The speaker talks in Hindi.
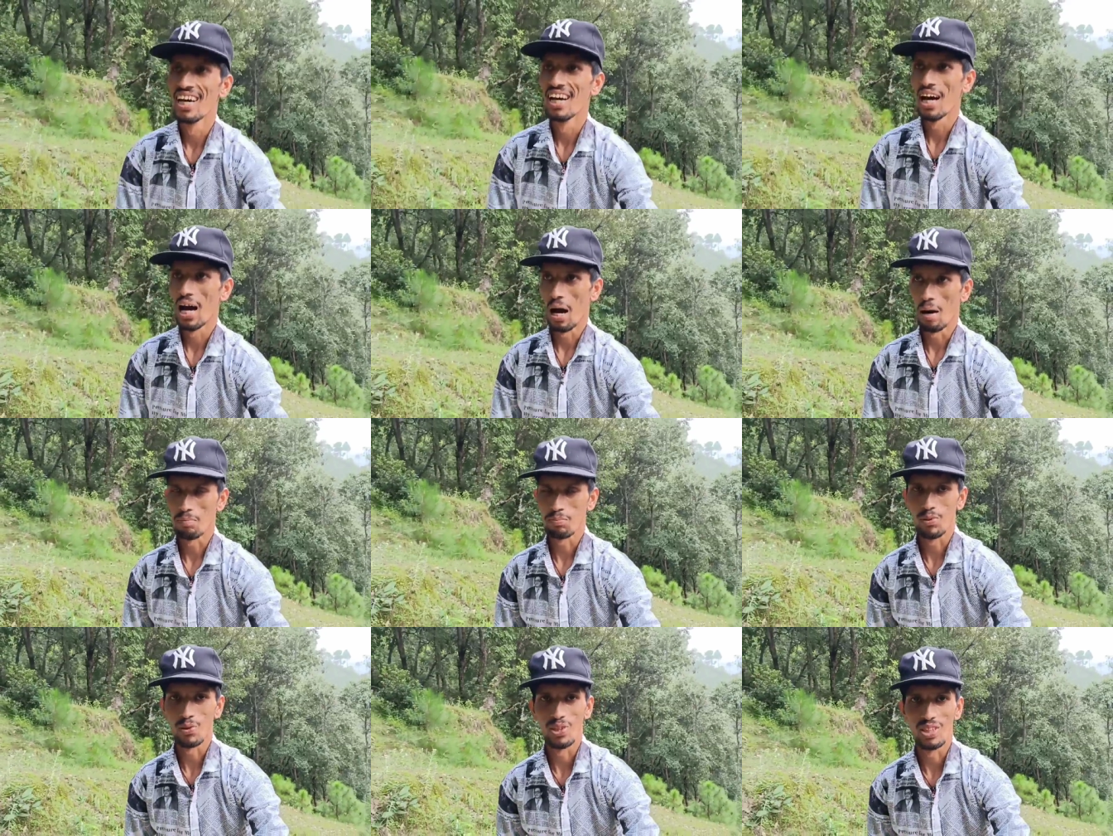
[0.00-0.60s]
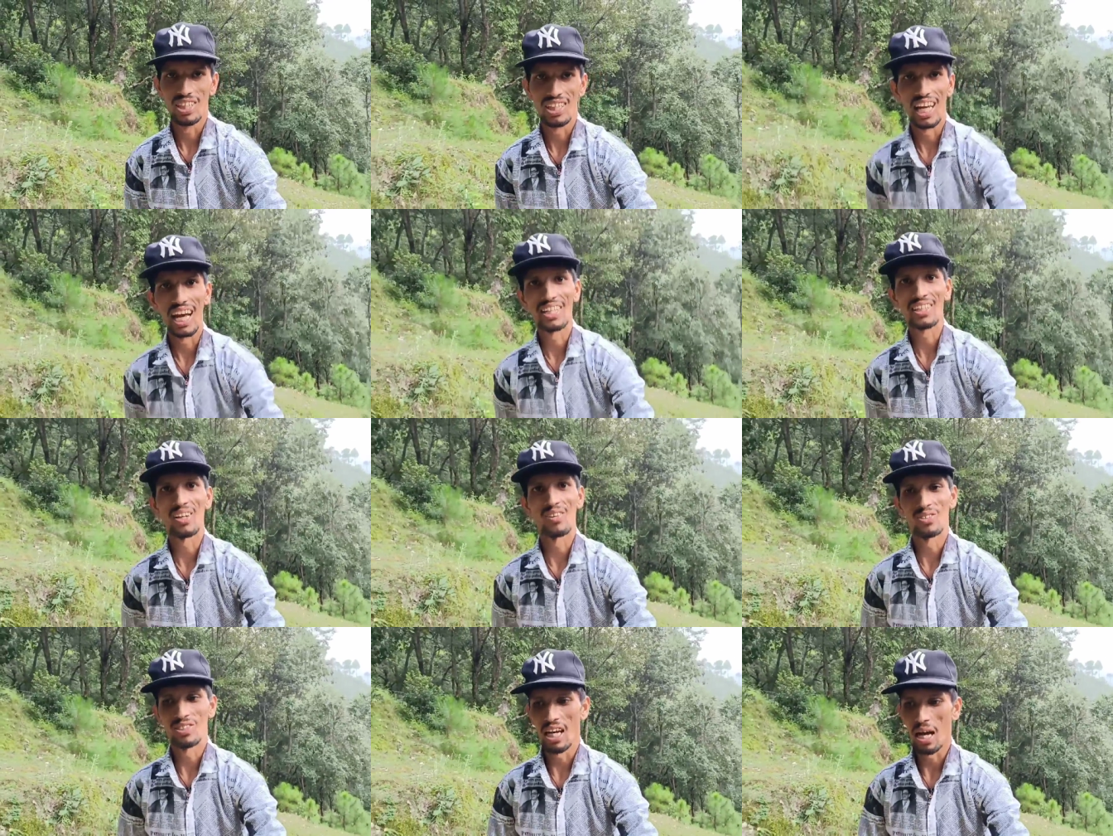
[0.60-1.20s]
आपको दिखाता
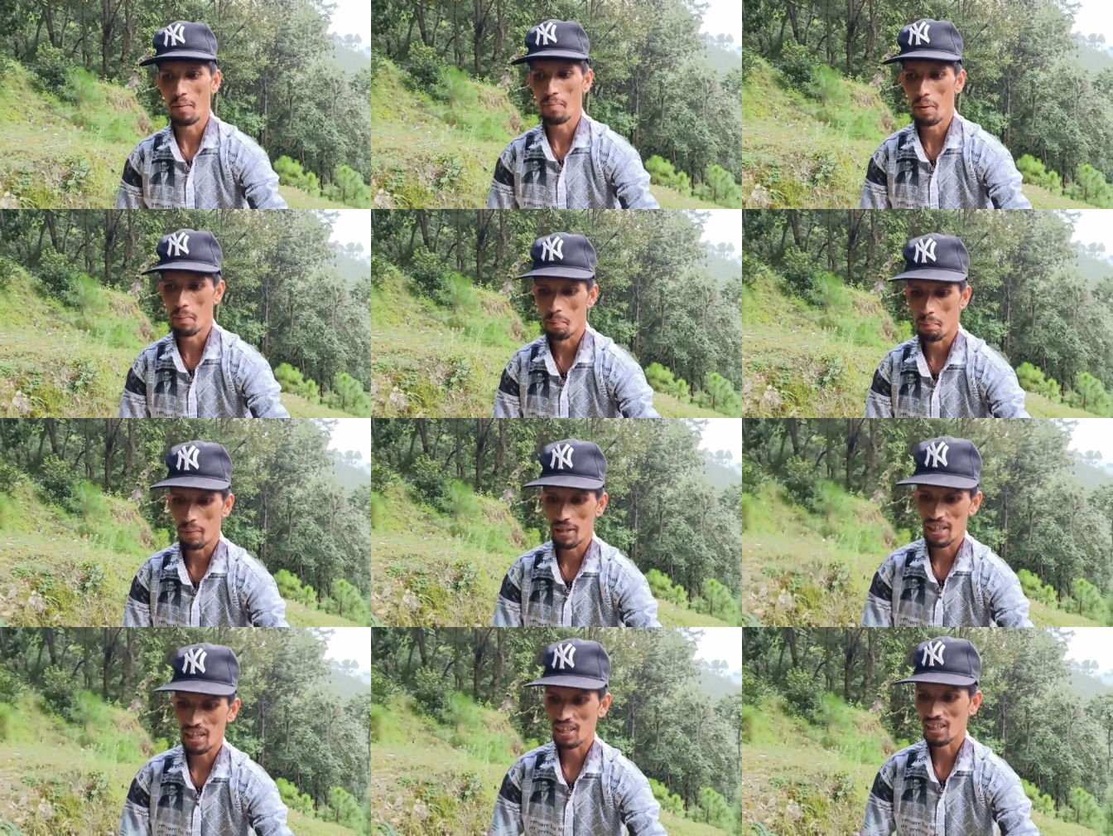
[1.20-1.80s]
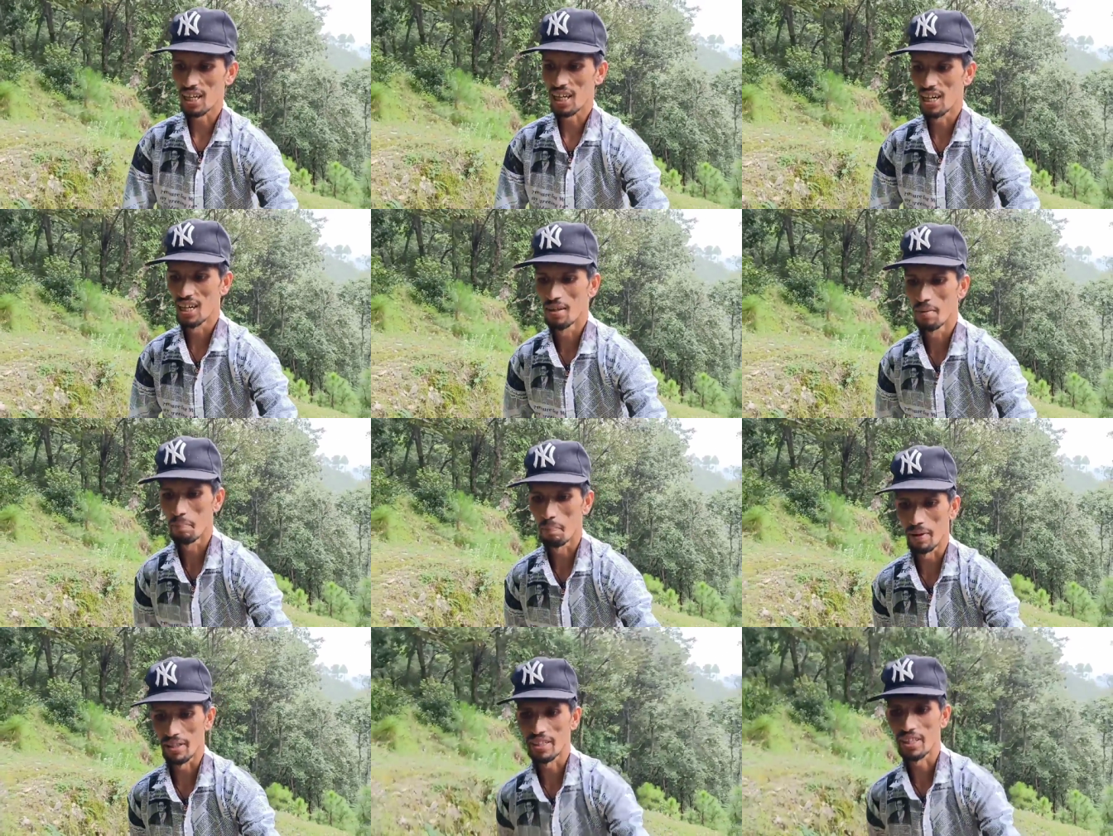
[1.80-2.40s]
हूँ जहाँ पे मैया का
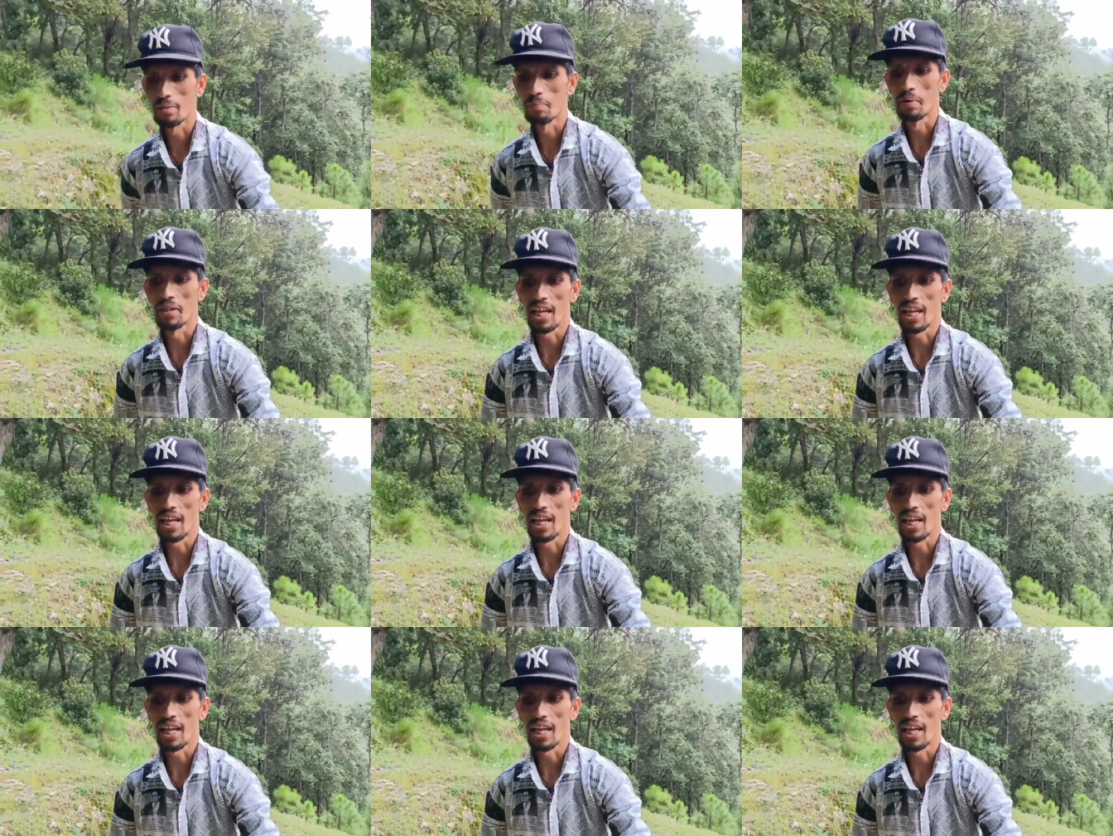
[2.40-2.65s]
मंदिर बना